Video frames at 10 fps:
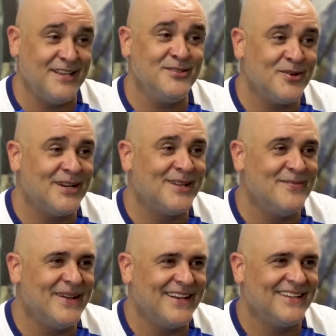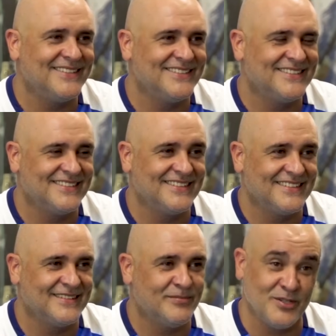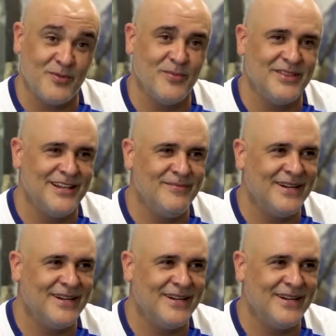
que tem história também, né? Principalmente